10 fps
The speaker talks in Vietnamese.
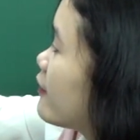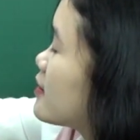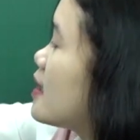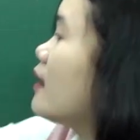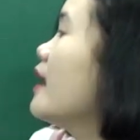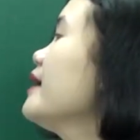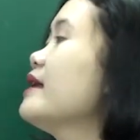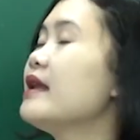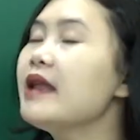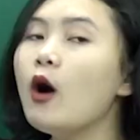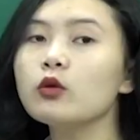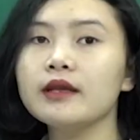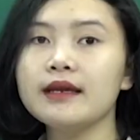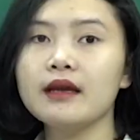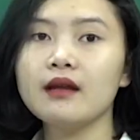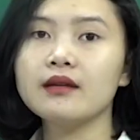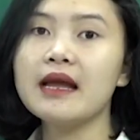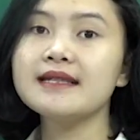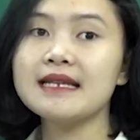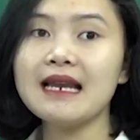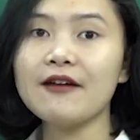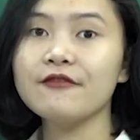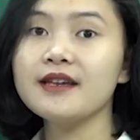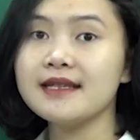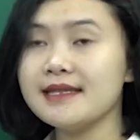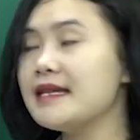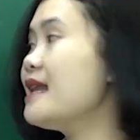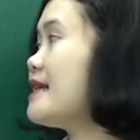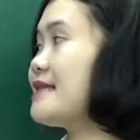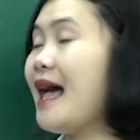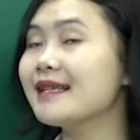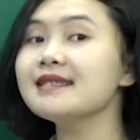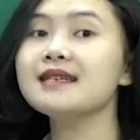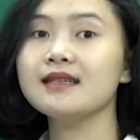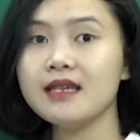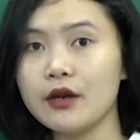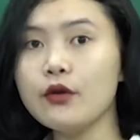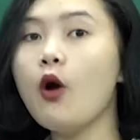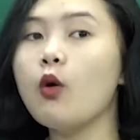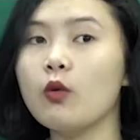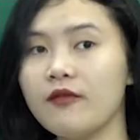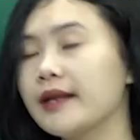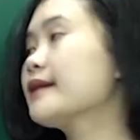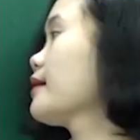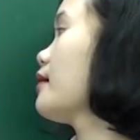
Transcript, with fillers: Dâng lên đến đâu thì đấy chính là vị trí, là giá trị nhiệt độ của vật.